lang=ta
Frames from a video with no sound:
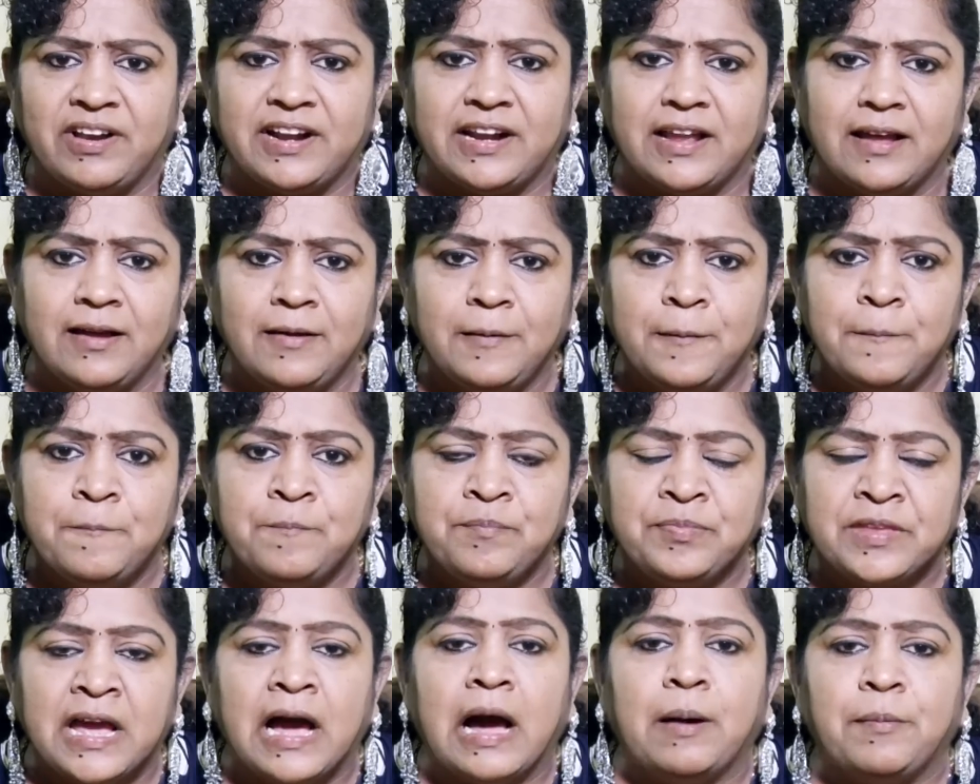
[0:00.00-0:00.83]
வேண்டாம்
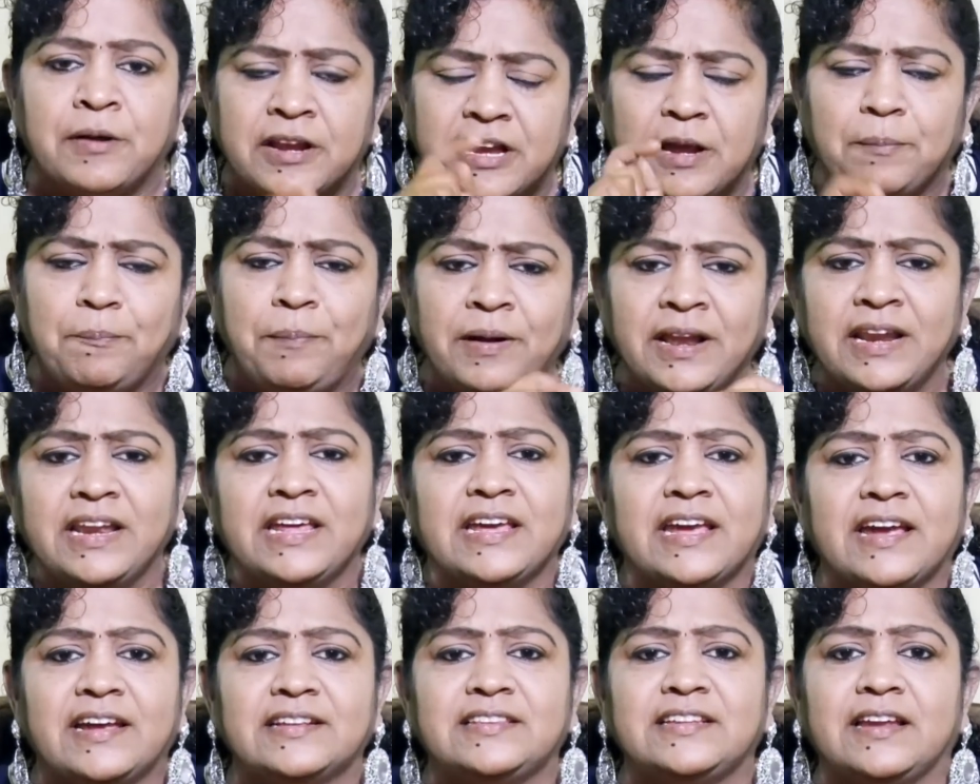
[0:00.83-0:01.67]
அப்புறம் எப்படி
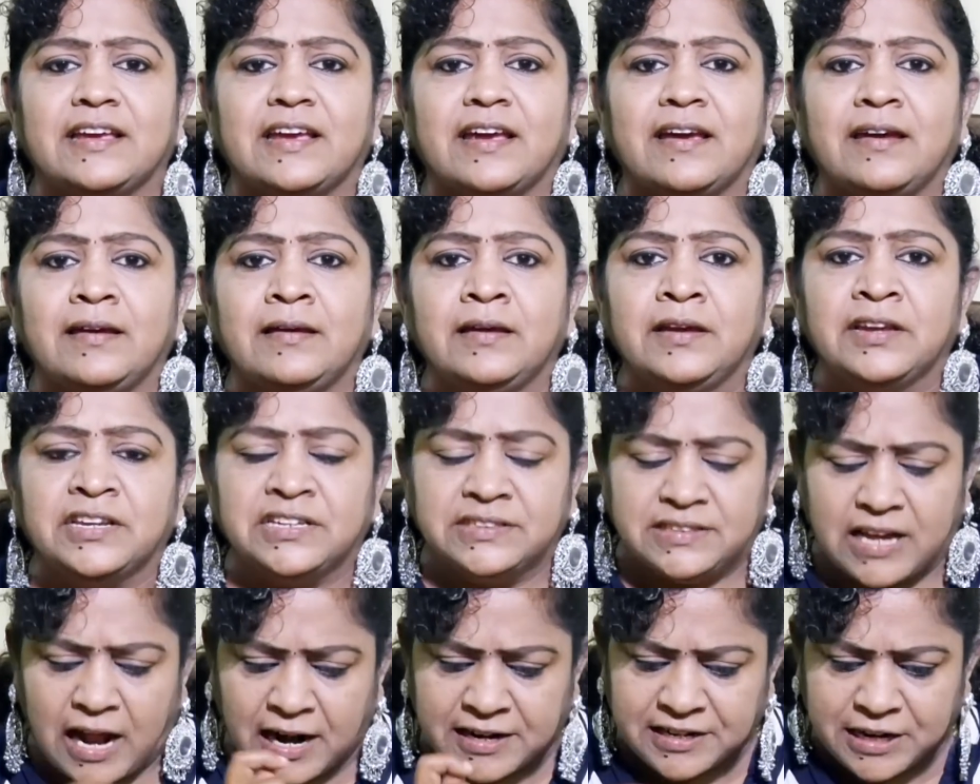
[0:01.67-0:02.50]
நீங்கள் ஏற்றுனீங்க
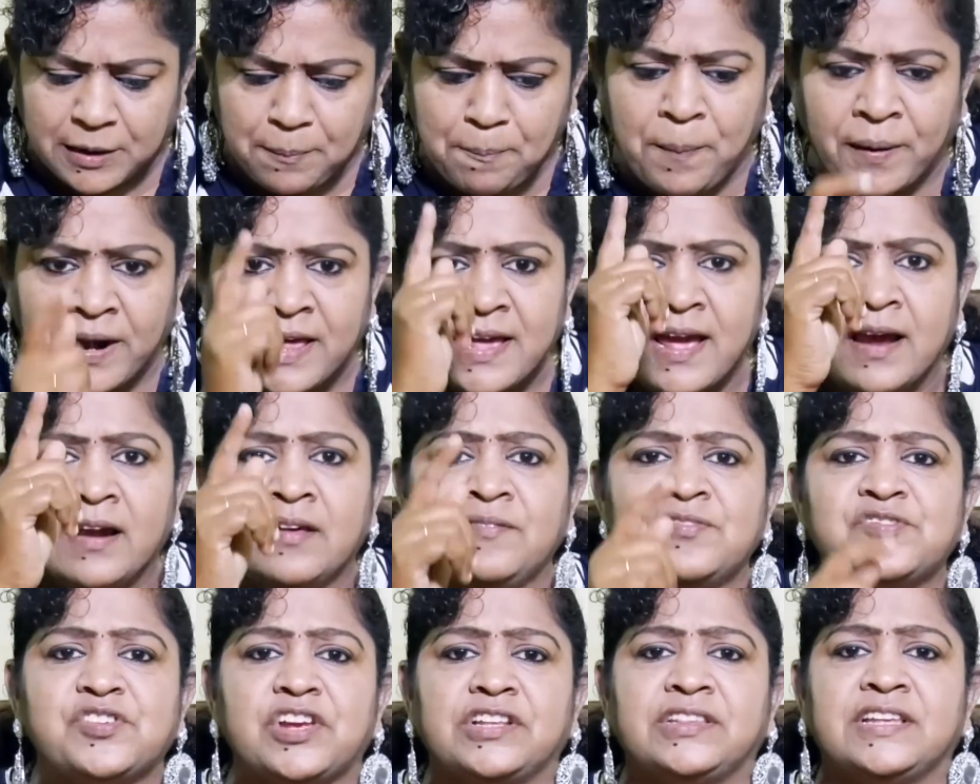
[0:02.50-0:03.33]
இது அடிப்படையான
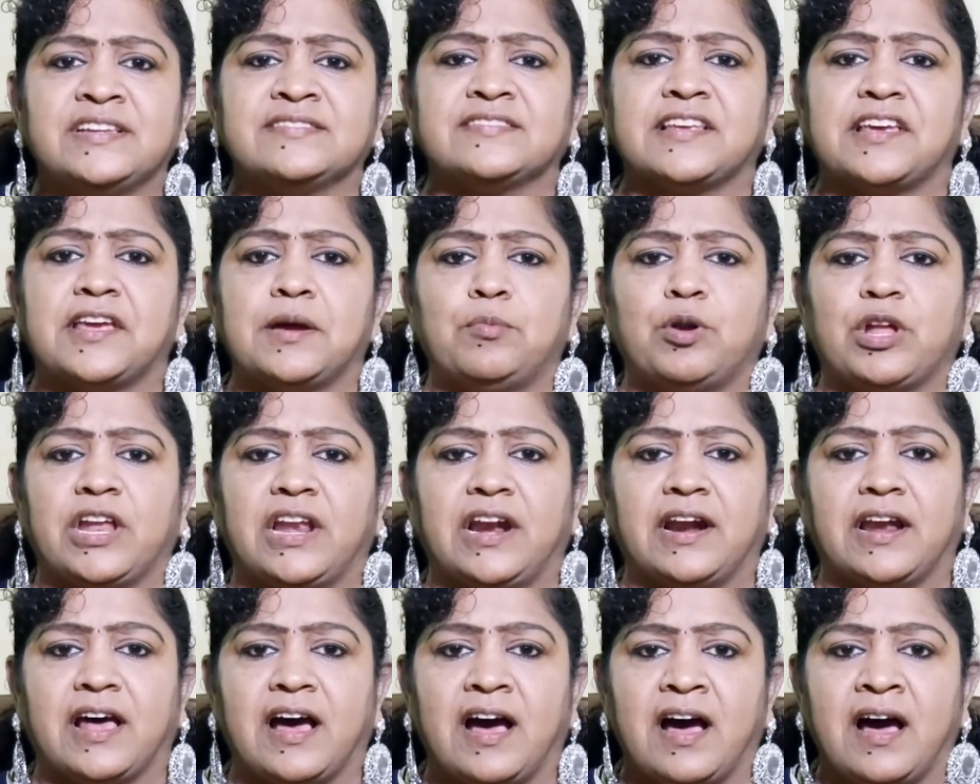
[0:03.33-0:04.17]
விஷயத்தையும் செய்ய
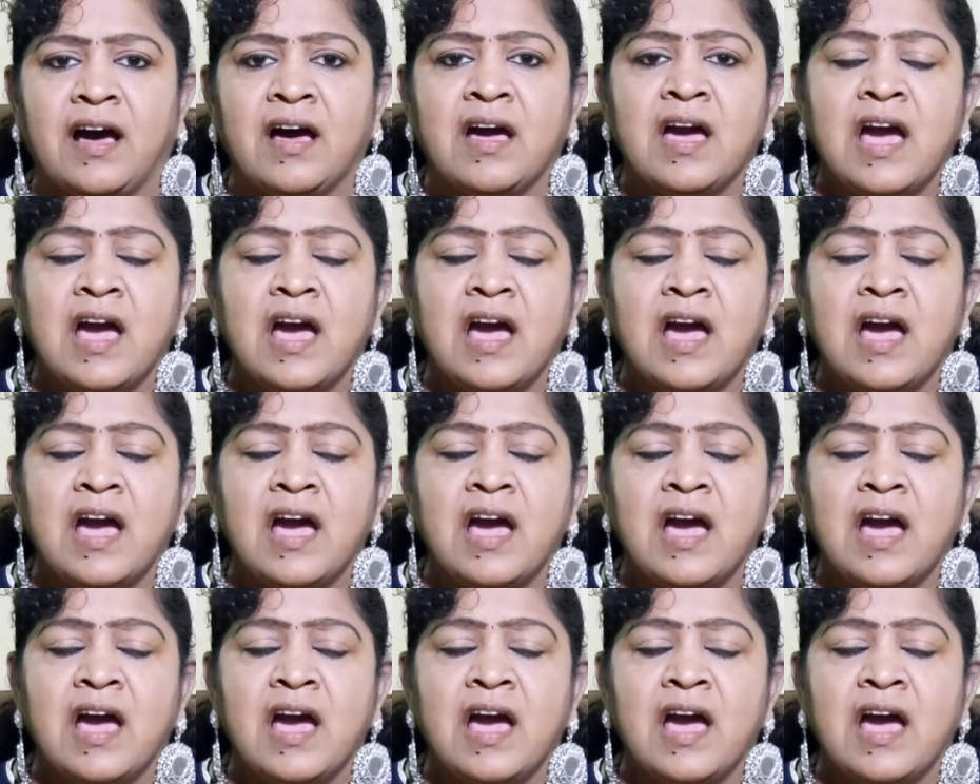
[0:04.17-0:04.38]
முடியலன்னா